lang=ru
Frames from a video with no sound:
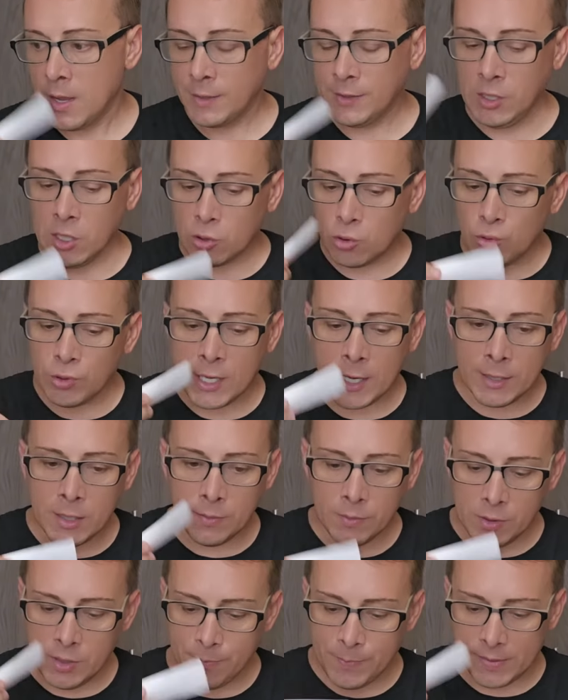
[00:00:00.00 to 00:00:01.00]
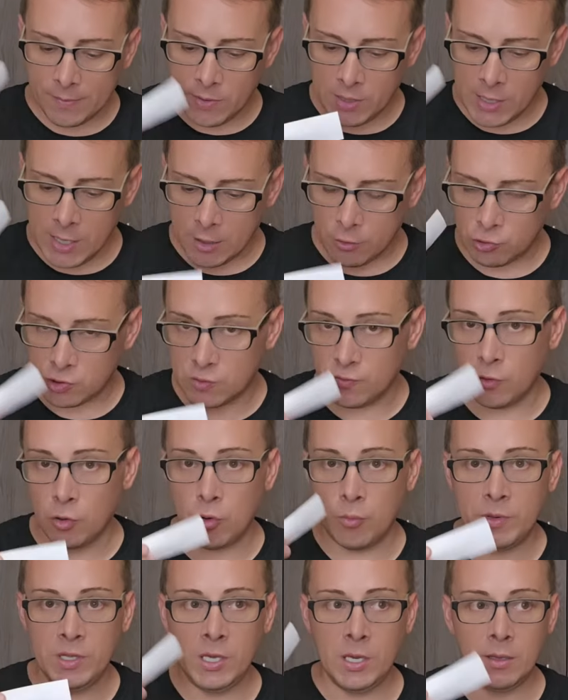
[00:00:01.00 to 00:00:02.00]
Нет, ну я не, не поменяю
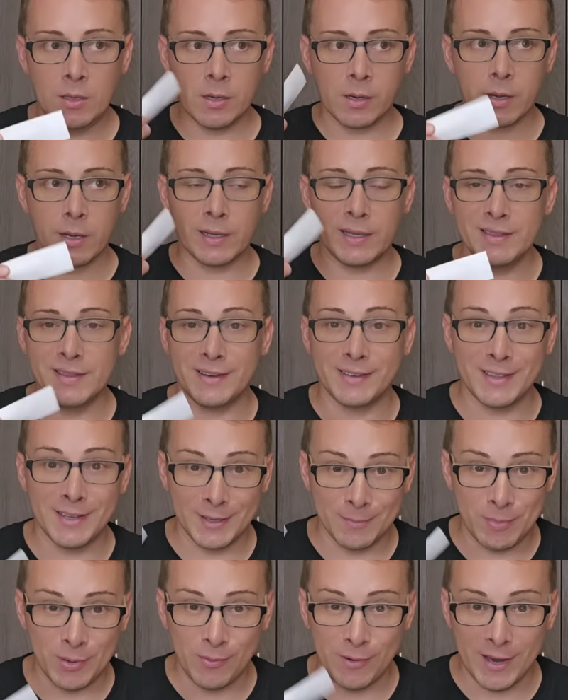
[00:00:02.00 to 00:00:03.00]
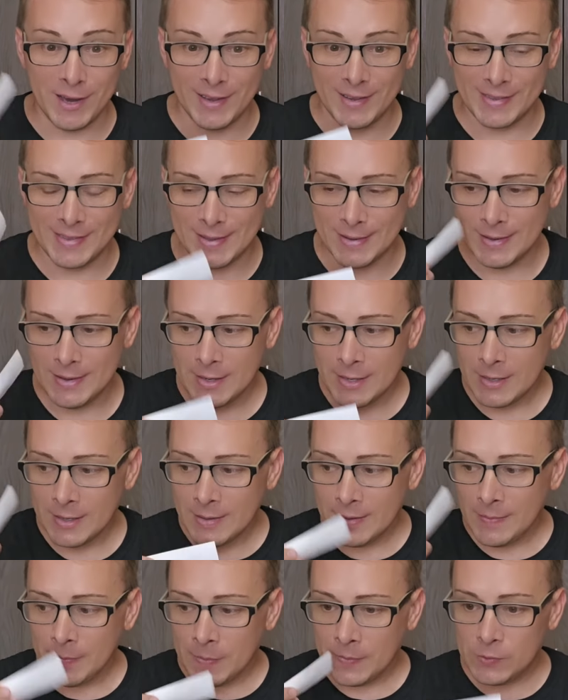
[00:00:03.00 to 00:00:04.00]
свое мнение, как иногда бывает, да.
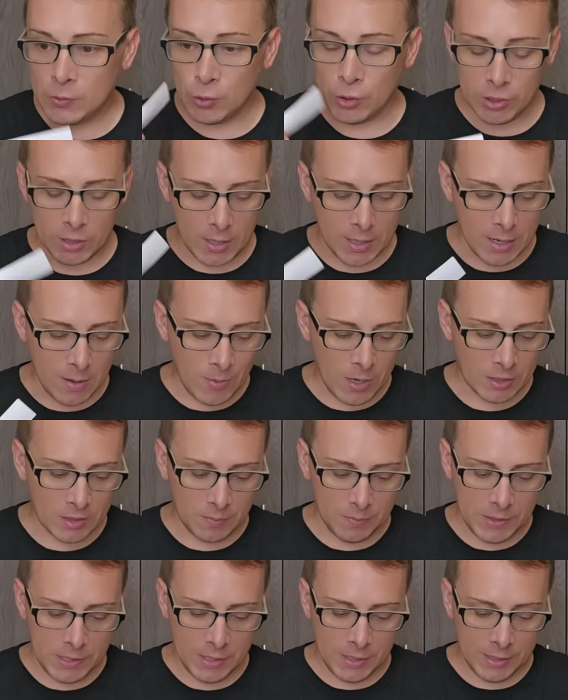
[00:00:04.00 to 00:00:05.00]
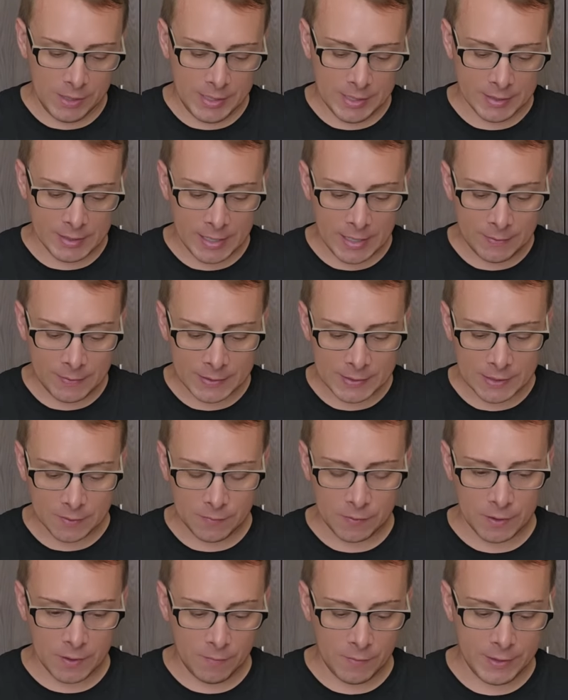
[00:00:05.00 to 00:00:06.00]
Все-таки аромат мне не нравится,
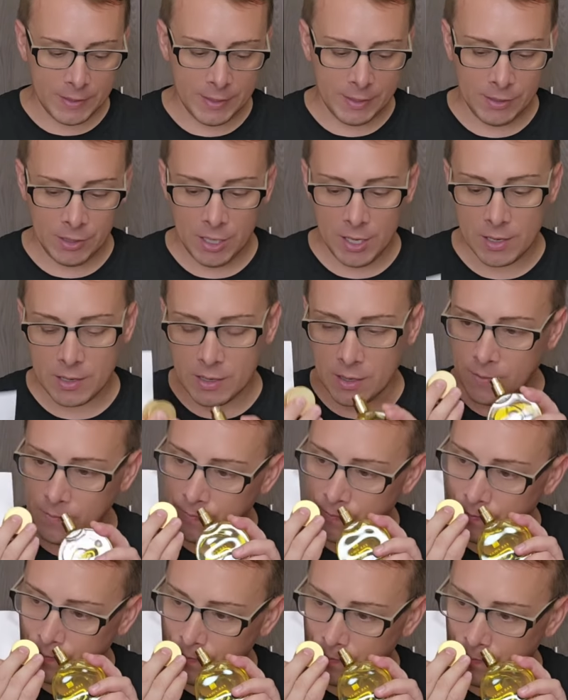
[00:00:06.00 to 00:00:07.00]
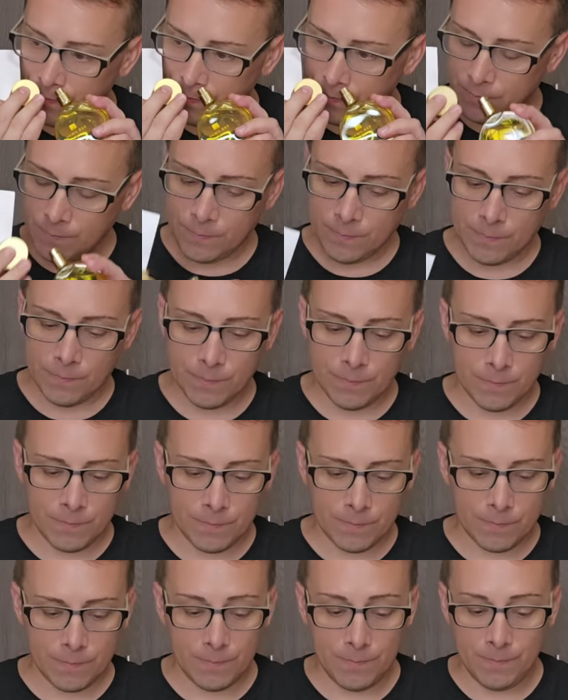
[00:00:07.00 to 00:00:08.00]
фаровей линейка
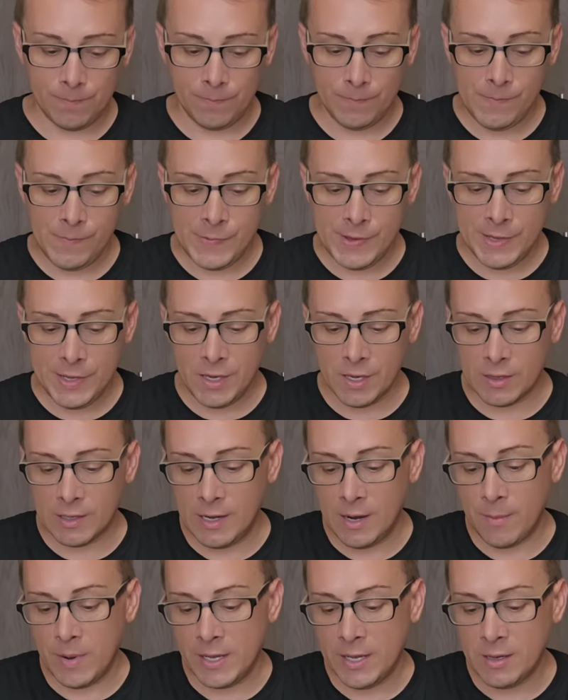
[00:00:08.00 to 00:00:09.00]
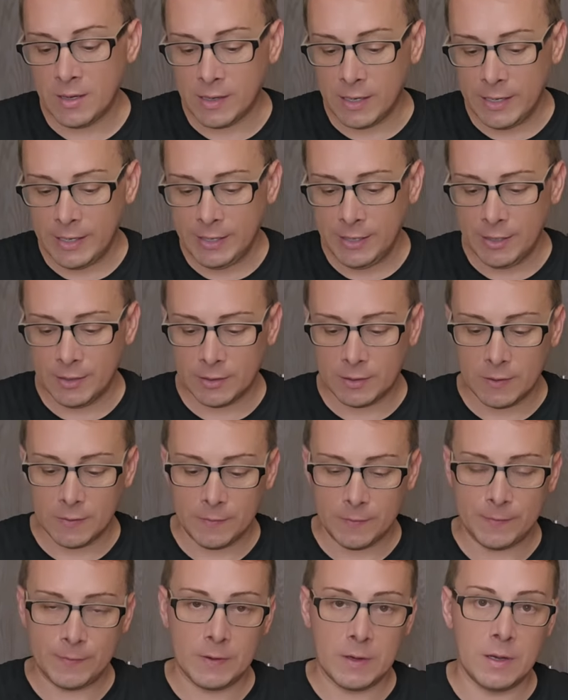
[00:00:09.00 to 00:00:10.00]
не для моих
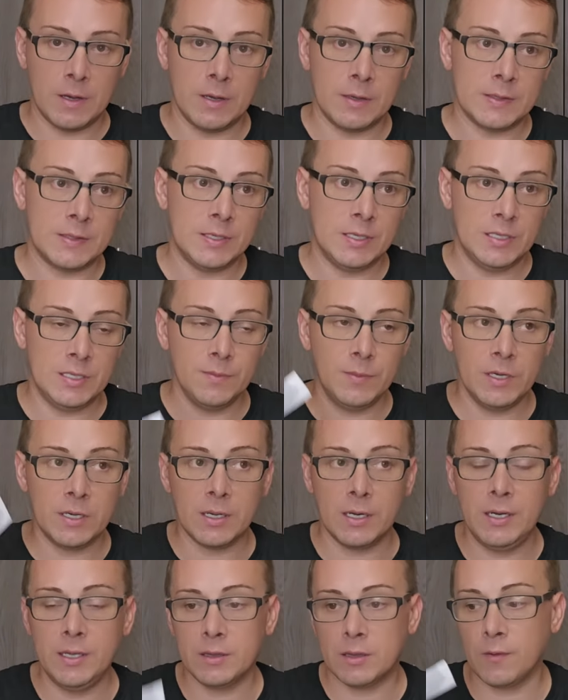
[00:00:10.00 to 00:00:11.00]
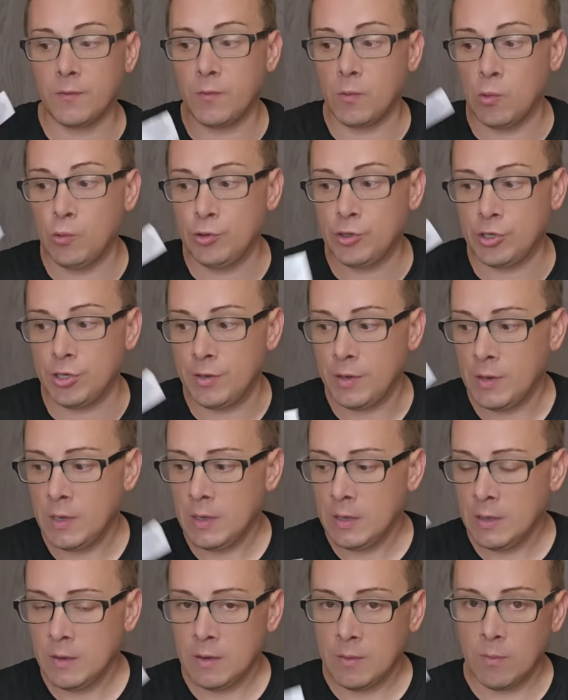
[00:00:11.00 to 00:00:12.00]
клиентов. А среди моих клиентов очень
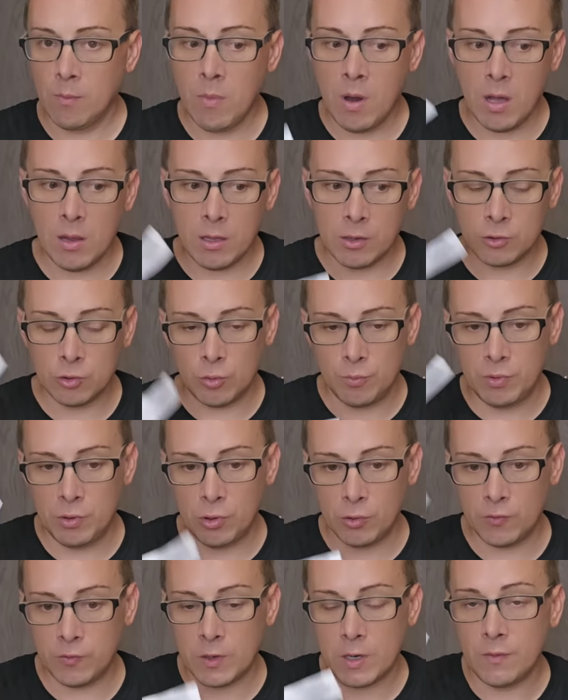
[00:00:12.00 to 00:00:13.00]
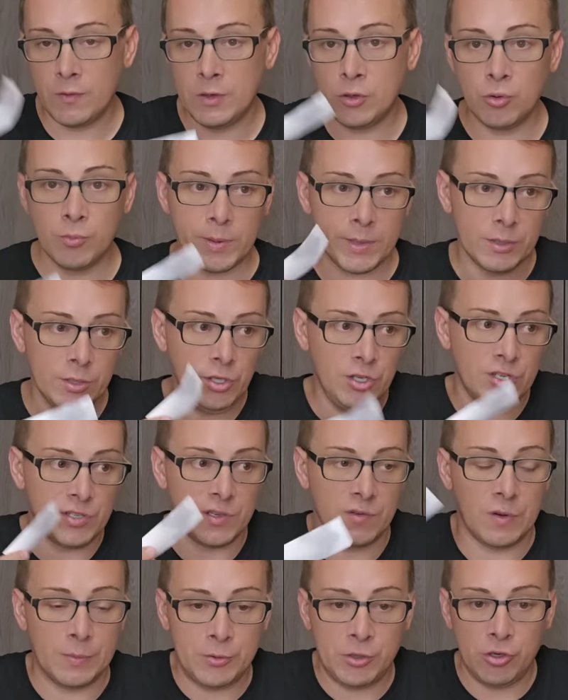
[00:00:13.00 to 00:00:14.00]
мало кто берет фаровей, он
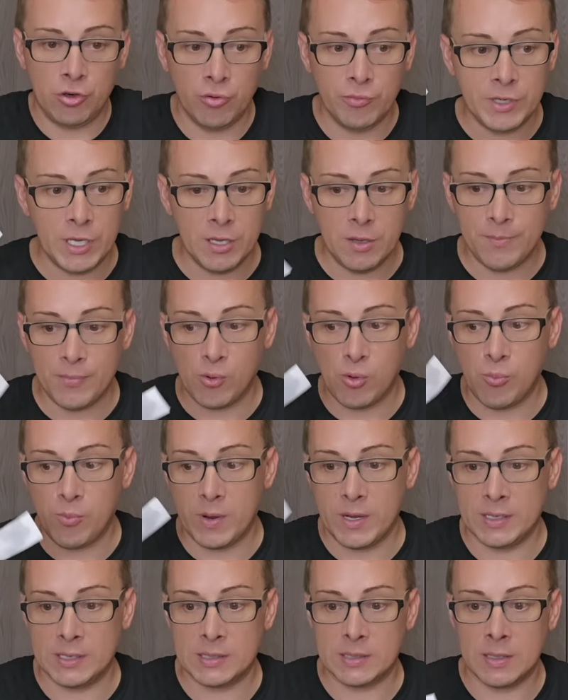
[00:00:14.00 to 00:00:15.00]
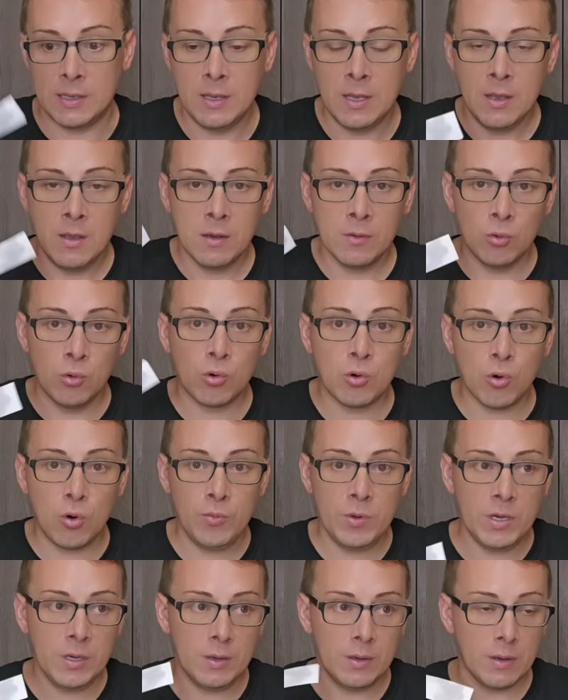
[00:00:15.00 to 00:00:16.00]
практически вообще у меня не покупается. Ну,
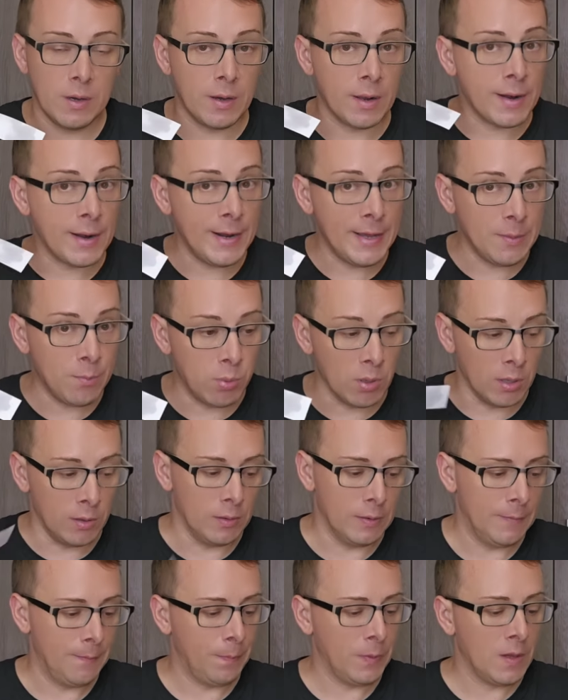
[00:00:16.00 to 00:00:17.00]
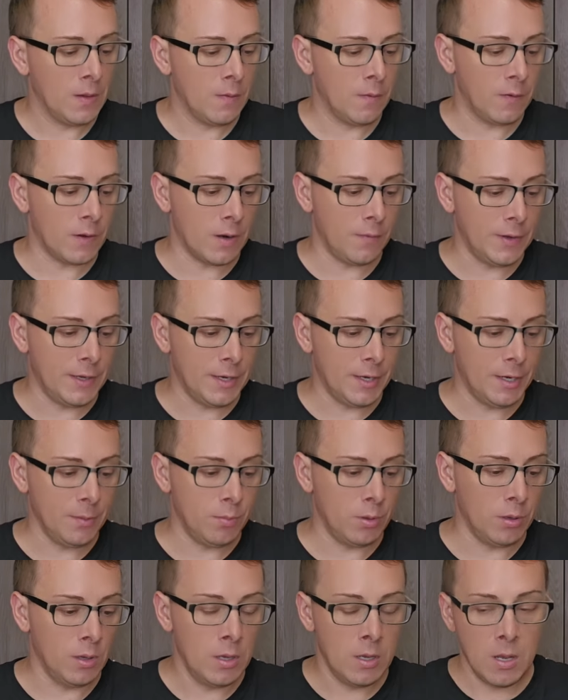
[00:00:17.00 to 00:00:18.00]
кроме Рейбл, фаровей
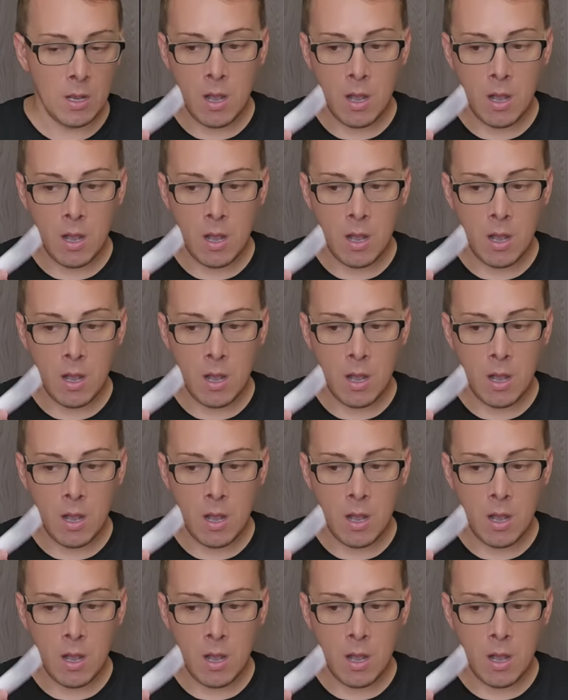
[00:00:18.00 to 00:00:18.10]
Рейбл.